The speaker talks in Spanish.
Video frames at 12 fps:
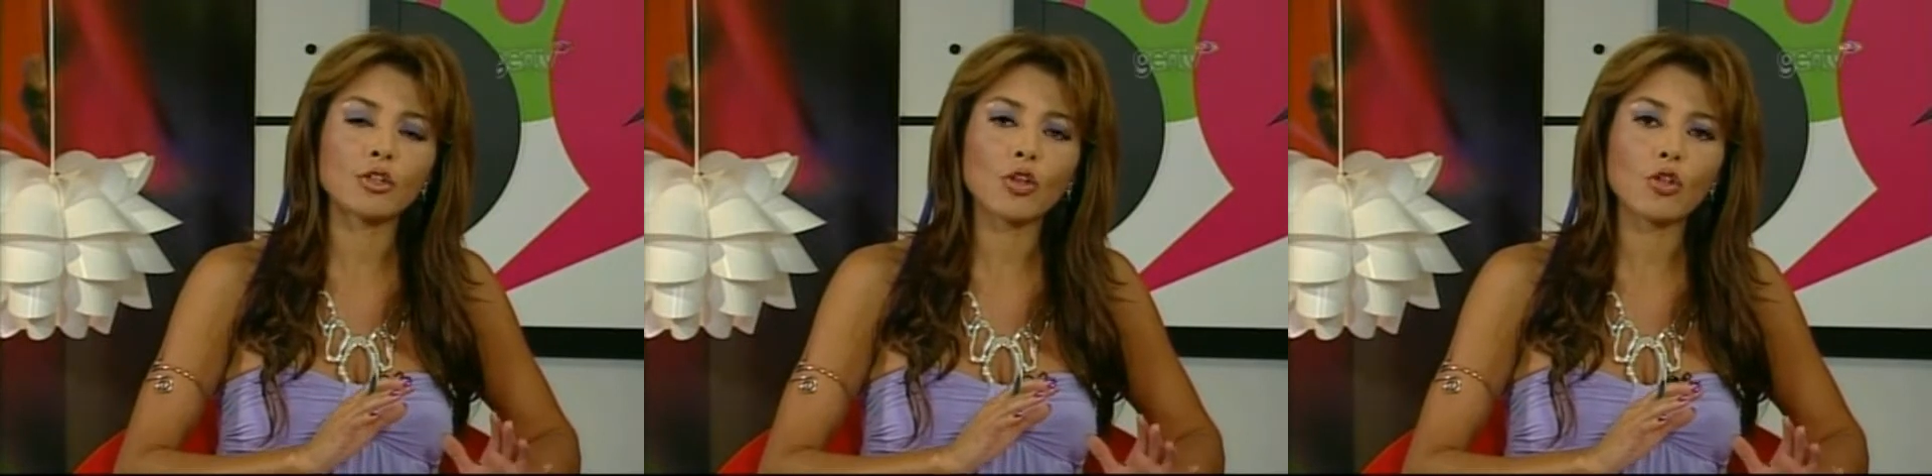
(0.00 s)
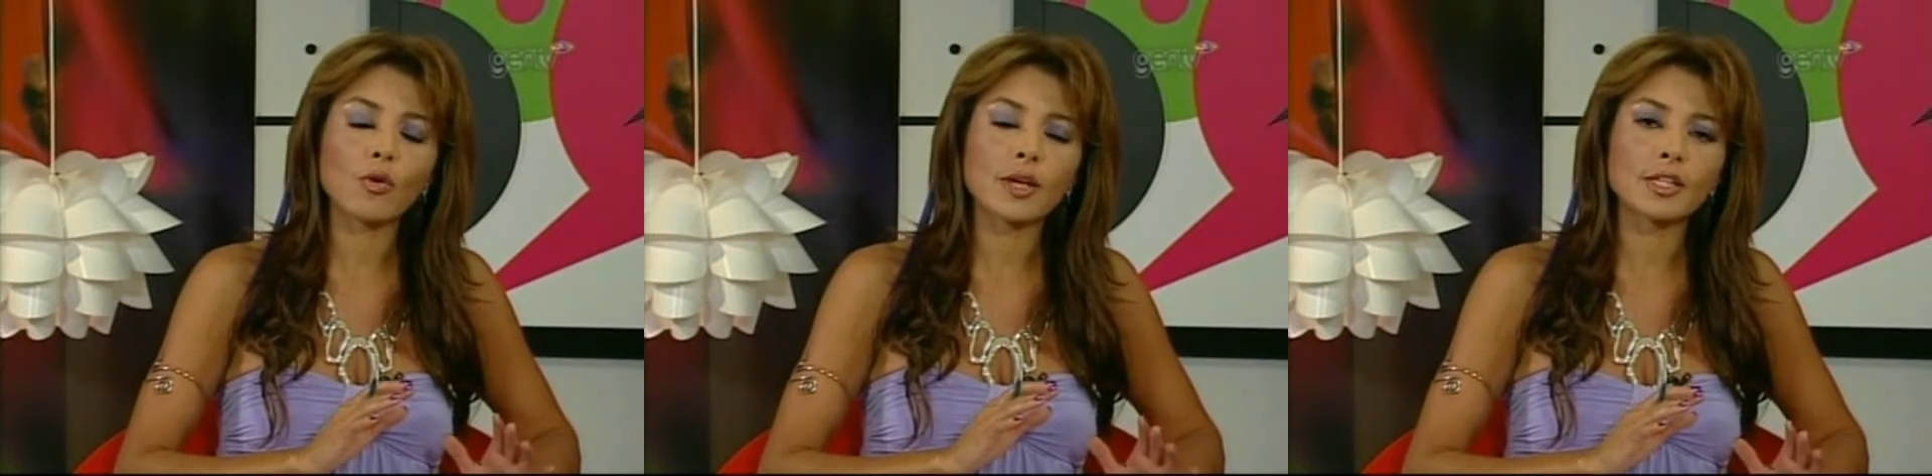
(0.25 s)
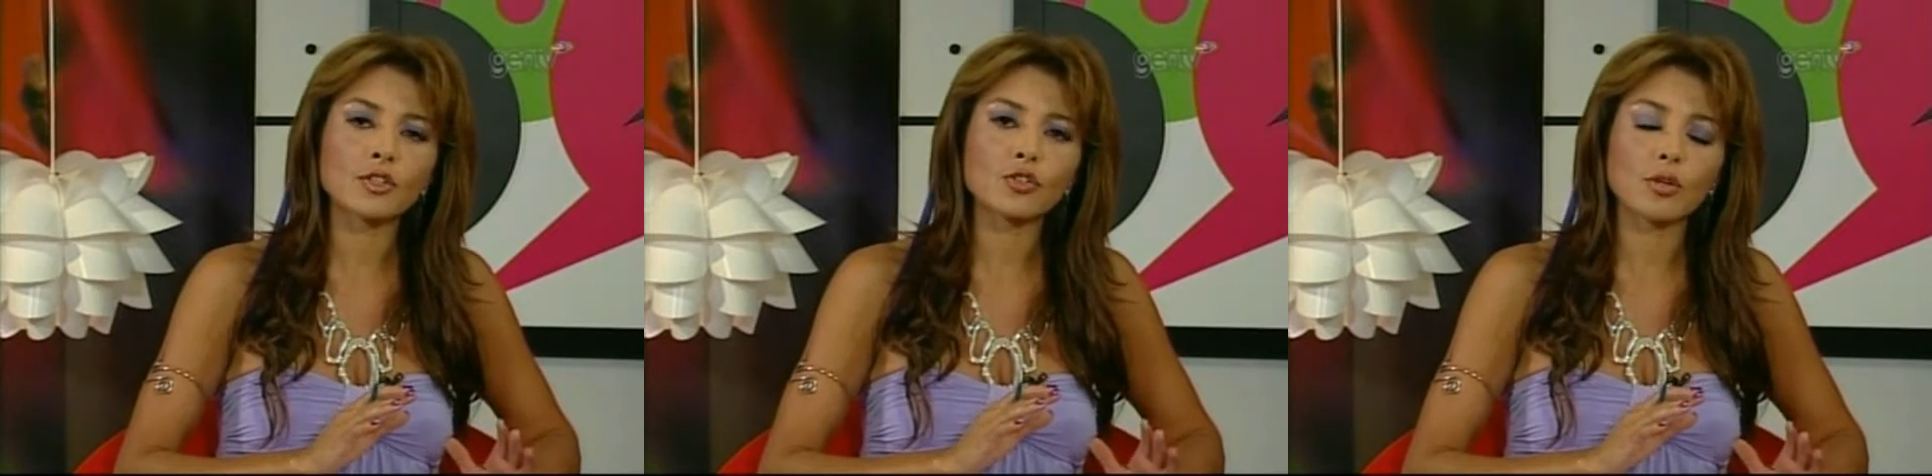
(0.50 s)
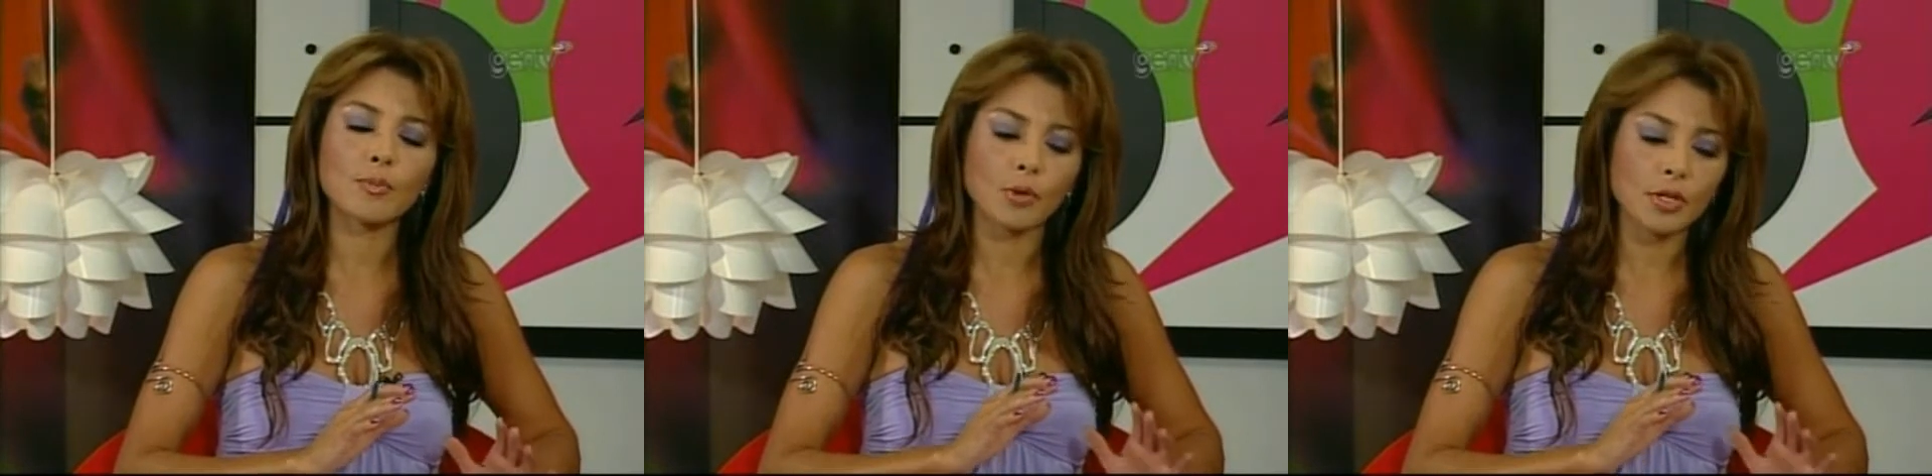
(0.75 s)
todo
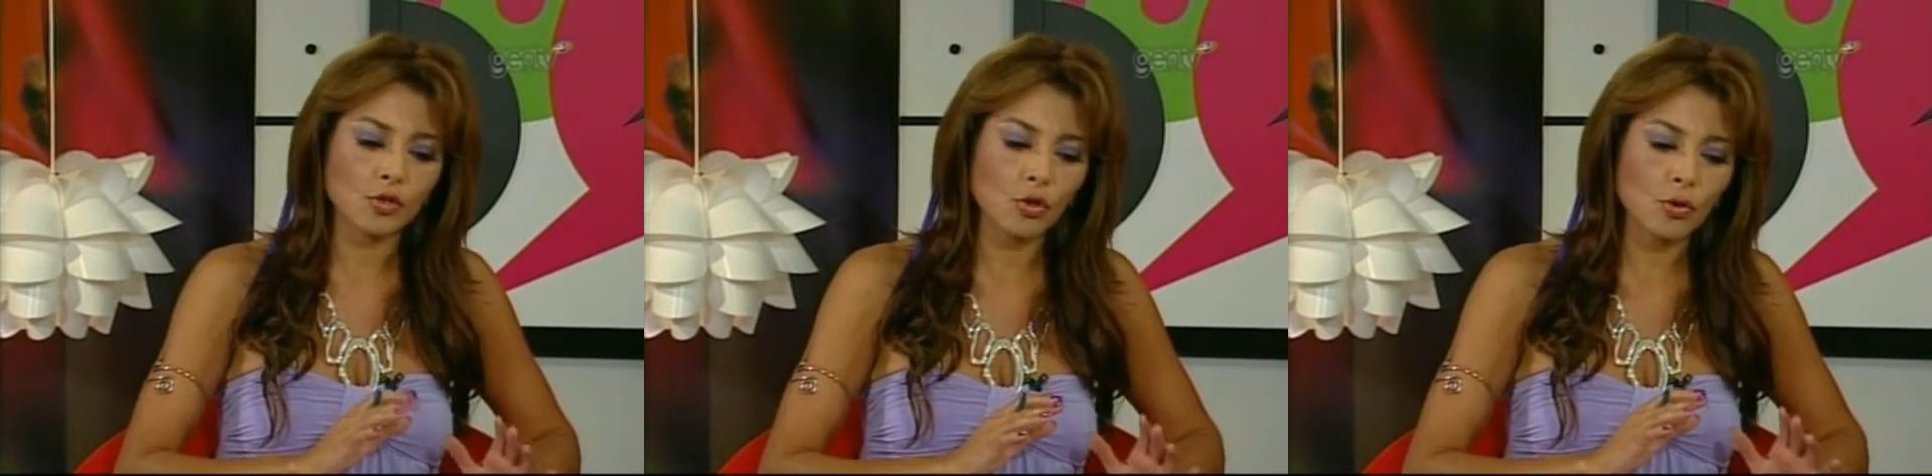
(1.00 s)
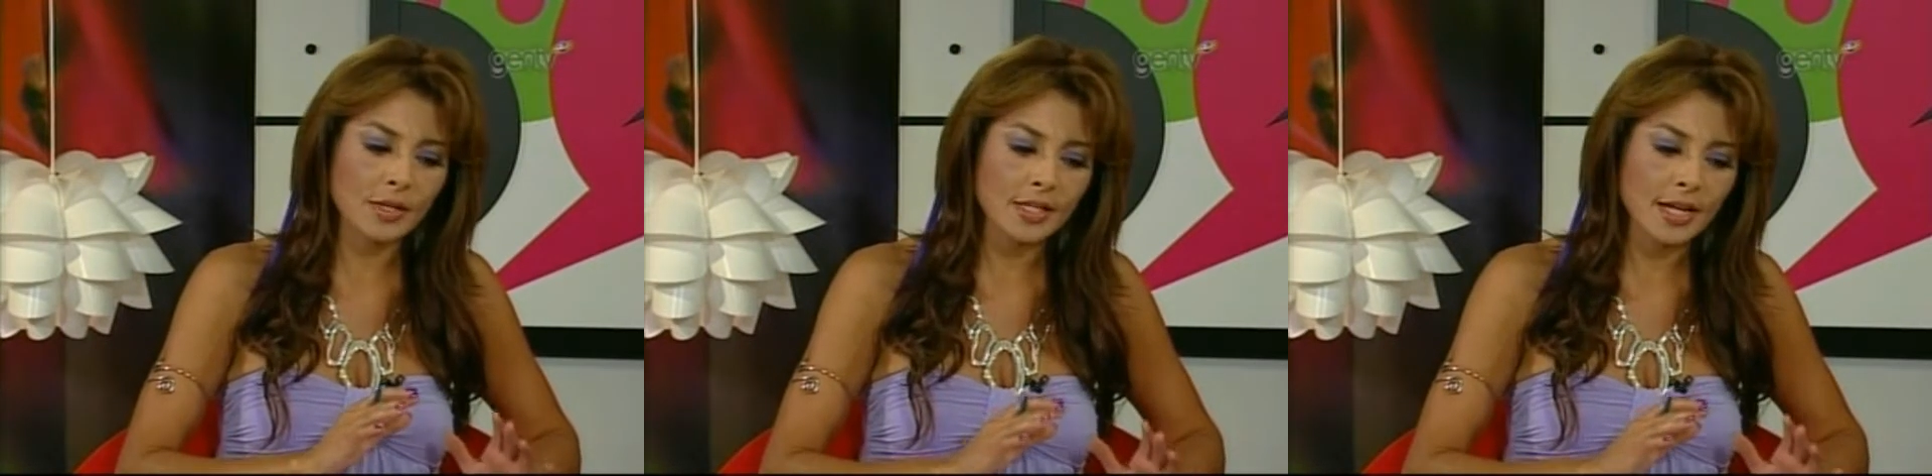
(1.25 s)
esto, y por eso lo he